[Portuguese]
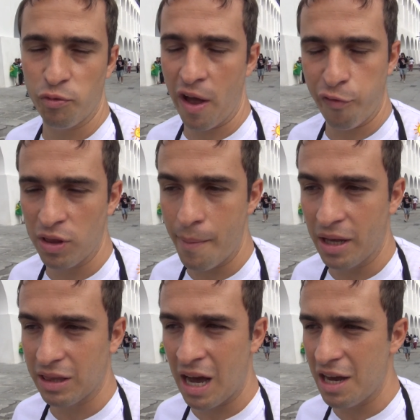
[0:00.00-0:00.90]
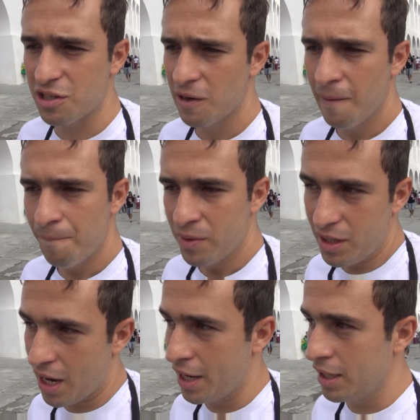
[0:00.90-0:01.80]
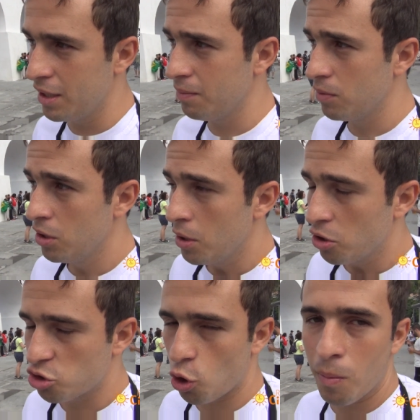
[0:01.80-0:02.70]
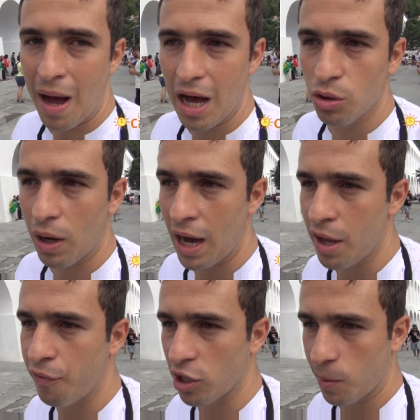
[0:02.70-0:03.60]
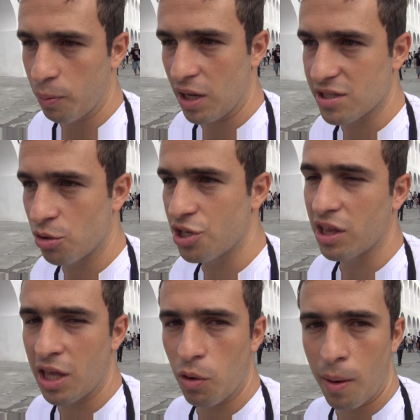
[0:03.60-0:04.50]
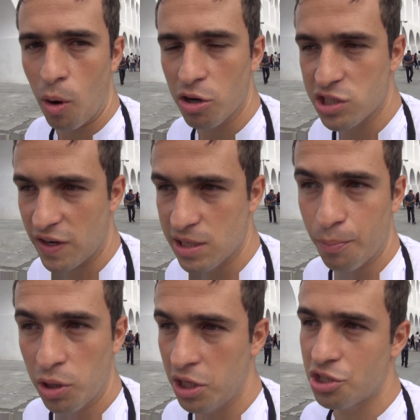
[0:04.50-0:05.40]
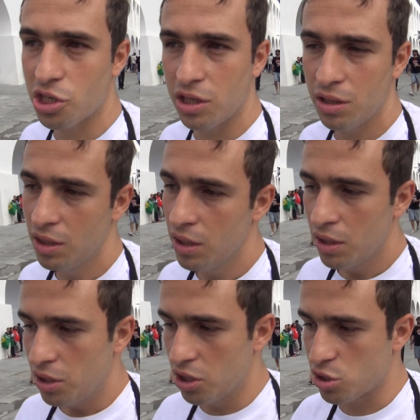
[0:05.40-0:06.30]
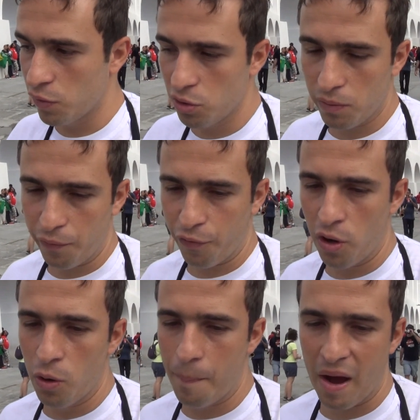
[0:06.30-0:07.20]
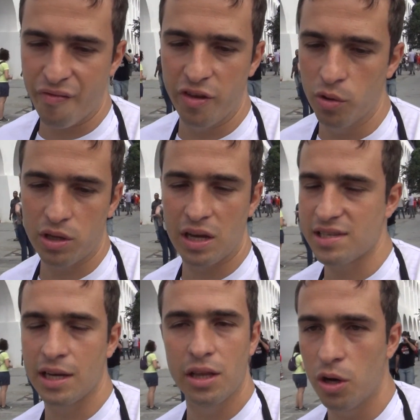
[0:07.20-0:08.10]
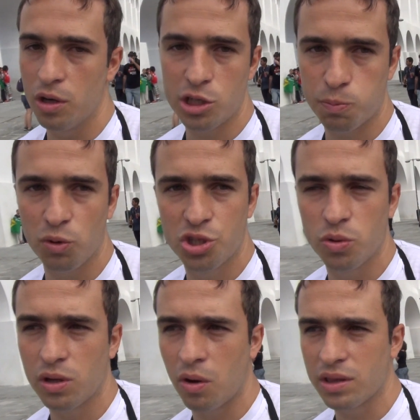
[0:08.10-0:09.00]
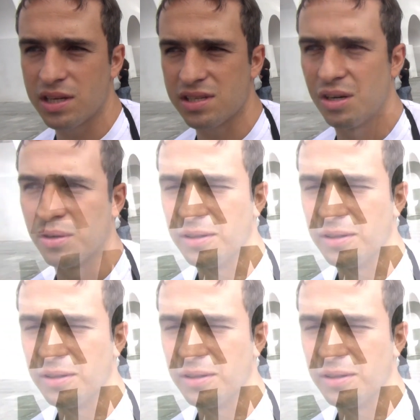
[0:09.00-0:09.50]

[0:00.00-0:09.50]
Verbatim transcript: é, fundamentais e aí, somado à revolta que a população já tem com a moda de fazer política, isso foi o pavio que acendeu e explodiu o que aconteceu.